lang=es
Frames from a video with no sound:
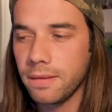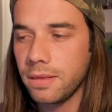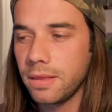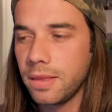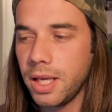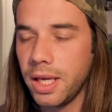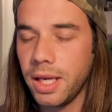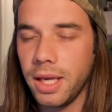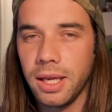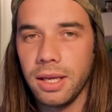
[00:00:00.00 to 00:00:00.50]

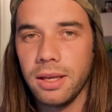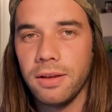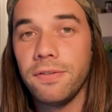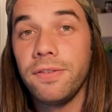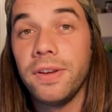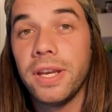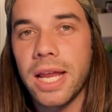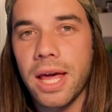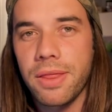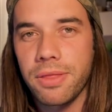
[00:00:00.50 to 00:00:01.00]
de
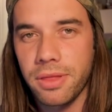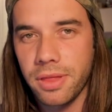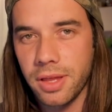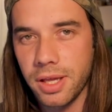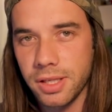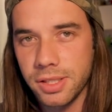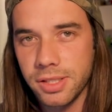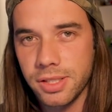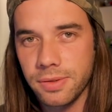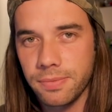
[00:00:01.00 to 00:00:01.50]

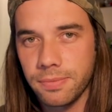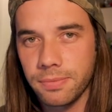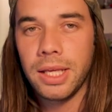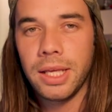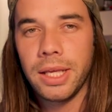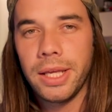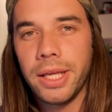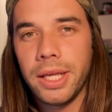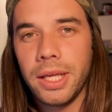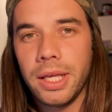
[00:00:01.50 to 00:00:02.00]
finanzas.
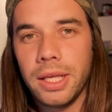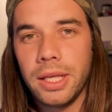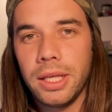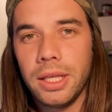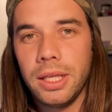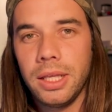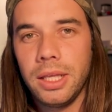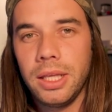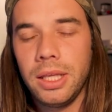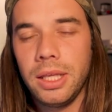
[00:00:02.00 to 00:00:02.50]

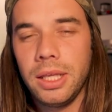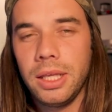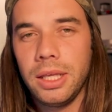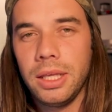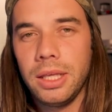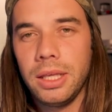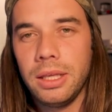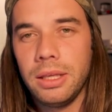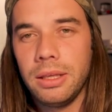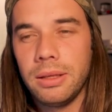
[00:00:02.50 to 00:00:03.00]

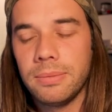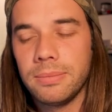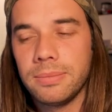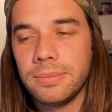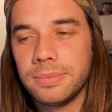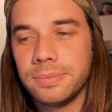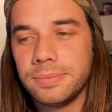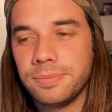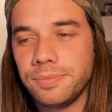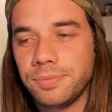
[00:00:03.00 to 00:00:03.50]
Y...
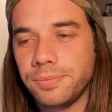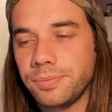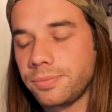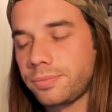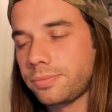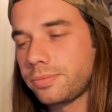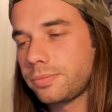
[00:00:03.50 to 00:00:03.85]
Mm,